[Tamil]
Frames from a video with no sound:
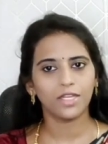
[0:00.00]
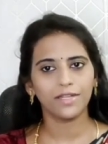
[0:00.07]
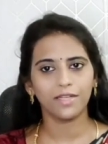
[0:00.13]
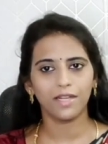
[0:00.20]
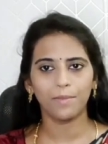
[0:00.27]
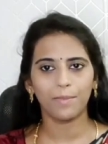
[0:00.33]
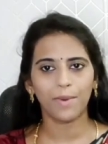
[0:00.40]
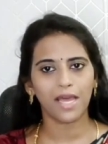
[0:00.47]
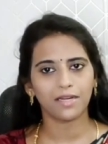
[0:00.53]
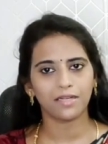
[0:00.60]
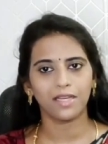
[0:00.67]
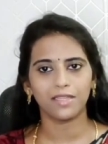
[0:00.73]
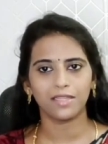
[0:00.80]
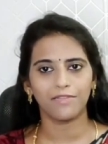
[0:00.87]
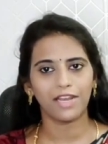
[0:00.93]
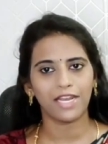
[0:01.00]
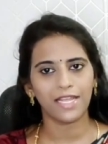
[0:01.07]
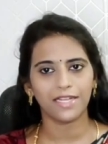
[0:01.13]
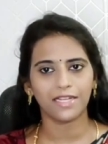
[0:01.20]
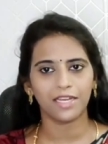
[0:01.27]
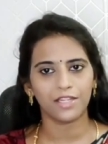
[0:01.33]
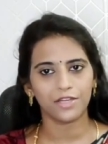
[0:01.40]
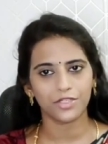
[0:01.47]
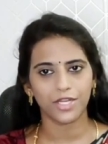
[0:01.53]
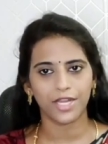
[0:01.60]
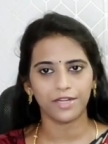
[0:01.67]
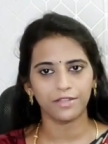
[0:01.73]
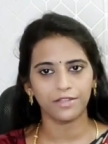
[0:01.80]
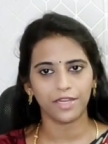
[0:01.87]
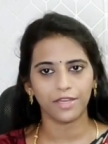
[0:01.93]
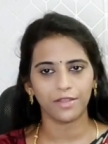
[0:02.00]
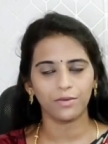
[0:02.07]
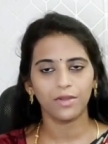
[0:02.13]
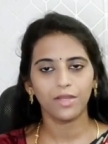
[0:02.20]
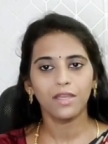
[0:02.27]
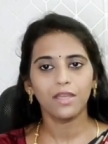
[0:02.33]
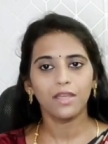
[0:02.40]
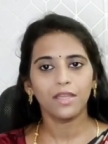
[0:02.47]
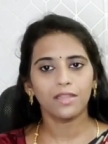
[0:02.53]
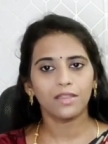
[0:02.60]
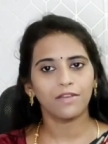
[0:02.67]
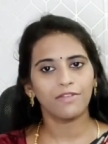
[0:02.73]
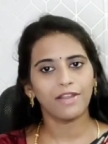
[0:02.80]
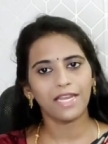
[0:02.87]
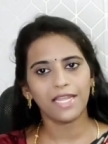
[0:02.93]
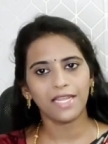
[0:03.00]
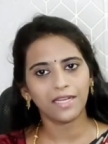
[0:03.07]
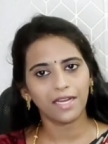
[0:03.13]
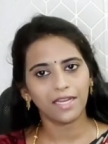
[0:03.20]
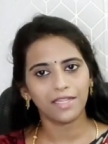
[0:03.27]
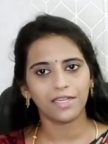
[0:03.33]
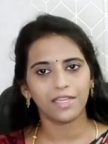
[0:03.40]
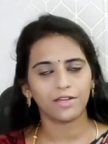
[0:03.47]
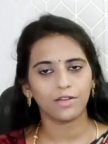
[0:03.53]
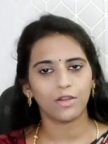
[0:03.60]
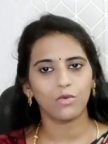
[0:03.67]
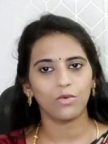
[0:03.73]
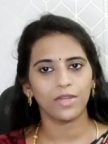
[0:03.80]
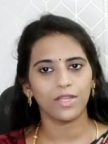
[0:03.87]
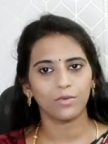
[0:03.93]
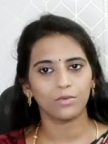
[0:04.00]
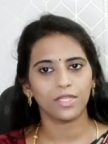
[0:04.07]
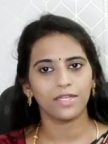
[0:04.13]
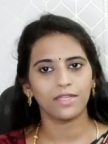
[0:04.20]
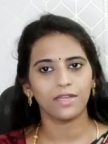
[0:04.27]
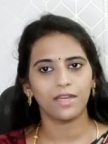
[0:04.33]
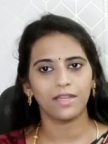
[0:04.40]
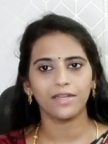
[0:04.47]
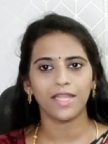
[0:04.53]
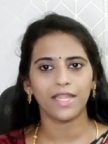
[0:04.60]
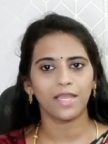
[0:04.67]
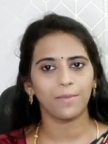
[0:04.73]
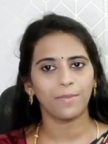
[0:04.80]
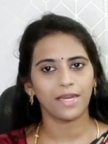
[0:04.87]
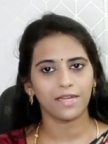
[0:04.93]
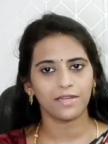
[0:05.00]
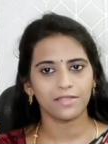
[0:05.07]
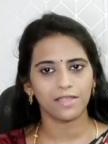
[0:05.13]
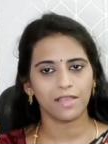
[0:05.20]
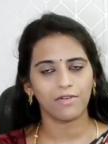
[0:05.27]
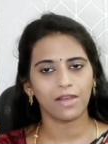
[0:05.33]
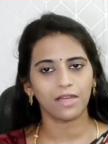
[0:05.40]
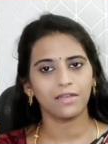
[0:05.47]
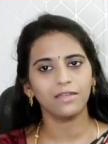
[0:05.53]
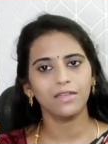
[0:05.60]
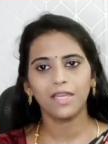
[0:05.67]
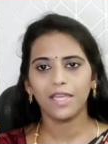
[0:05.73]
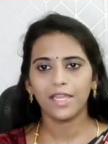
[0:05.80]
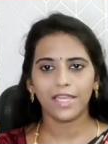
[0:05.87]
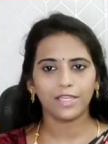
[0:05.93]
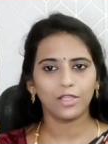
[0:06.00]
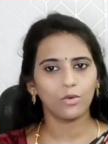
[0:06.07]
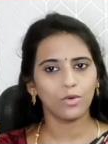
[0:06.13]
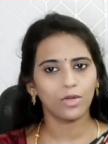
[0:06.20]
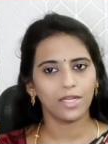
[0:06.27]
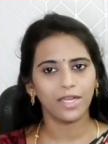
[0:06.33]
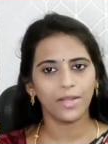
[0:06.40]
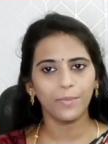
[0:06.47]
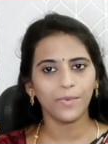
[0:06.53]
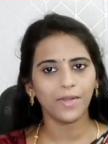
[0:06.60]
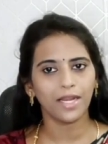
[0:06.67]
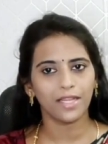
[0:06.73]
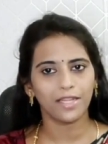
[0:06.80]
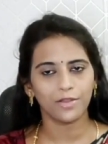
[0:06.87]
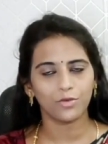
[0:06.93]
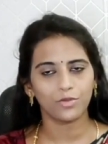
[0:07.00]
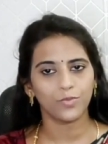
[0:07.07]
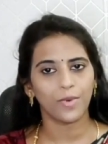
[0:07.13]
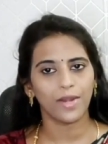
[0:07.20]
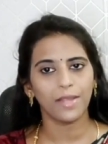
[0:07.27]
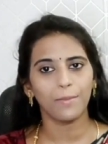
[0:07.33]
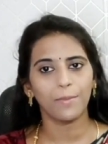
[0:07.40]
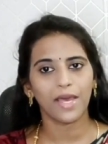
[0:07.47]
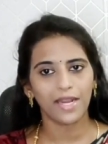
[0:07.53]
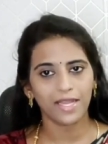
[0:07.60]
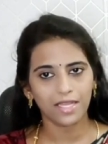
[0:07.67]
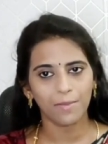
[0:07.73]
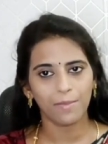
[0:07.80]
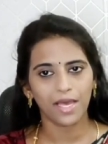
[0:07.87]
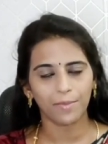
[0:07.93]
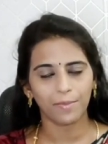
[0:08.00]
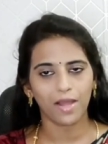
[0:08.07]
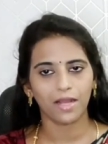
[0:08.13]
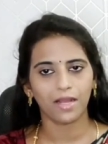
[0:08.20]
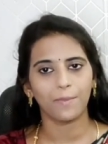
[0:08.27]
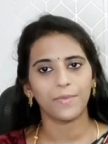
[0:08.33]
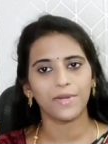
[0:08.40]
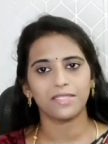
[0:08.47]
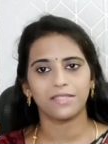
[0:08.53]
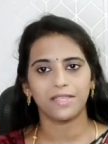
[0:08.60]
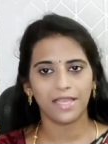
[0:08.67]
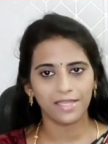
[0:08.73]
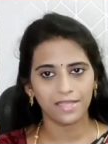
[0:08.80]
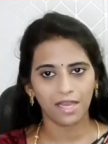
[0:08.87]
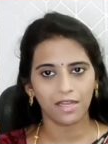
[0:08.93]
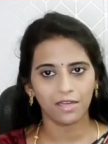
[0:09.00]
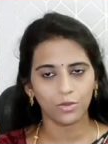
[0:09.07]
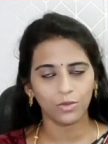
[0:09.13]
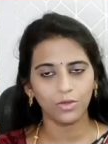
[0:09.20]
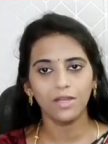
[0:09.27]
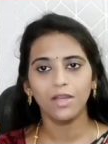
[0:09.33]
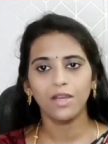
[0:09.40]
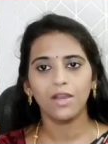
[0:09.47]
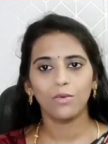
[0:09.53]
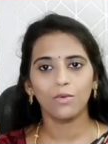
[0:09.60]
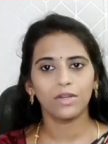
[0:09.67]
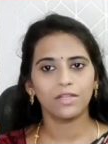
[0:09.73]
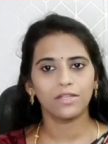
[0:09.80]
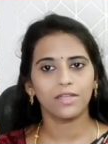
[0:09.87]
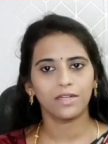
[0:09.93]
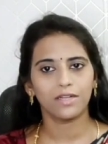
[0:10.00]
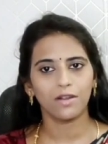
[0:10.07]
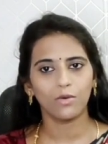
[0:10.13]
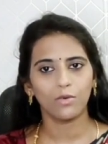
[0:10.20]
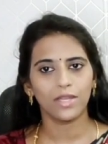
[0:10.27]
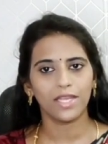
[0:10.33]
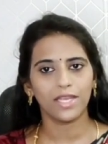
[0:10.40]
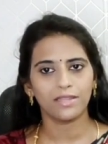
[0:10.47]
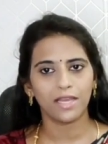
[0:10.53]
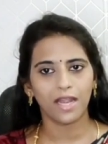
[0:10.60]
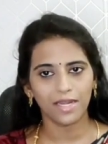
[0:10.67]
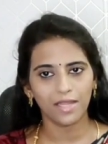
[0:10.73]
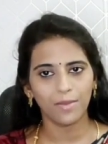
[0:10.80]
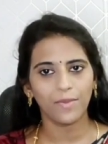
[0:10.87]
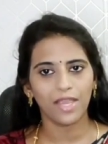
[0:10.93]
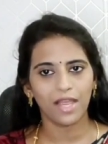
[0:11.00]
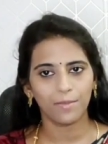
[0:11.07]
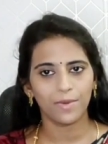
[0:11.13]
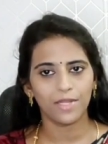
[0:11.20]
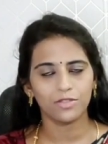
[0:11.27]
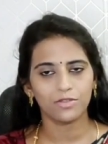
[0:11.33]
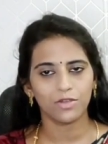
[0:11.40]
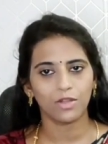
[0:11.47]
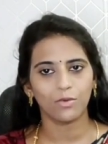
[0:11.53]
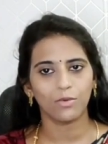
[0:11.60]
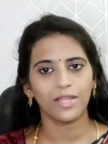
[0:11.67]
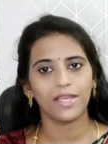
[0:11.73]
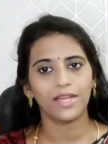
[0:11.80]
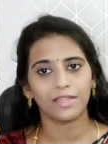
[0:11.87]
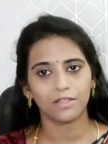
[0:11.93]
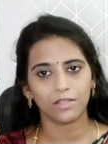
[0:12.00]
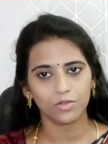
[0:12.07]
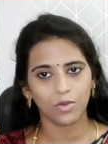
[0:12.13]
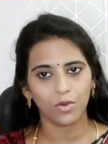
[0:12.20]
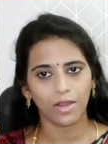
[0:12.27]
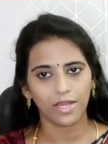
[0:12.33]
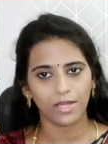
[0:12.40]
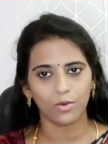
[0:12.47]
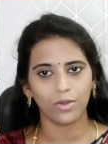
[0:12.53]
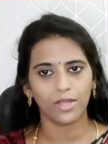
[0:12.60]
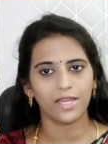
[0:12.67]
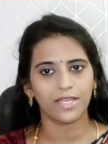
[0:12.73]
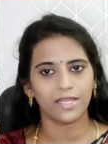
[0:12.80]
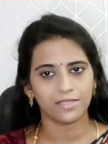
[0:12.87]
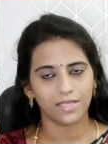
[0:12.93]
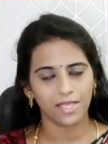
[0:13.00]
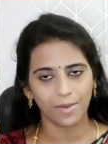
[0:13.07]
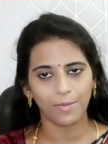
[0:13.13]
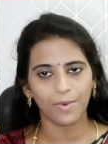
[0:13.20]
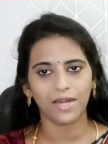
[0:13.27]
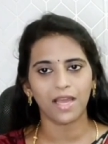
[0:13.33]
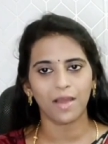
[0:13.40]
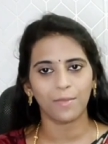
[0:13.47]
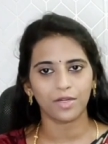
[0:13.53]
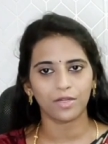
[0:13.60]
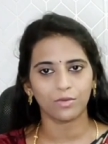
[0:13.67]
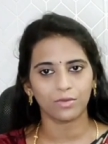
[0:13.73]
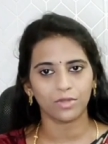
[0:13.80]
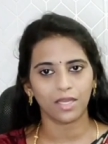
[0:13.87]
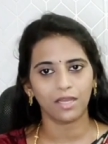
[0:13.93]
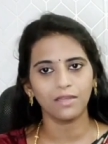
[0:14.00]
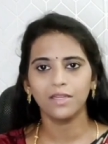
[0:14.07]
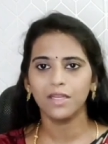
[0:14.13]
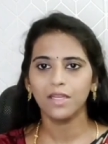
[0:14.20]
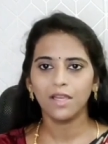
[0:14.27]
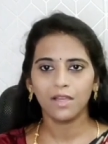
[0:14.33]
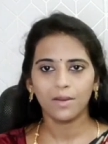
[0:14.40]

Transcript: உதடுகள் பார்க்க அந்த வெள்ளை கலர் ஷேடு தெரியும் இந்த வெள்ளை கலர்ல இருக்கக்கூடிய உதடுகளை நிறைய பேர் என்ன செய்வாங்க ஏதோ ஒரு லிப் கலர் யூஸ் பண்ணி மறைக்க பார்ப்பாங்க அப்படி செய்தாலும் உங்களுக்கு இருக்கக்கூடிய அந்த அனிமியா அப்படின்னு சொல்லக்கூடிய ரத்த சோகை நோயை நீங்க சரி பண்ணா மட்டும்தான்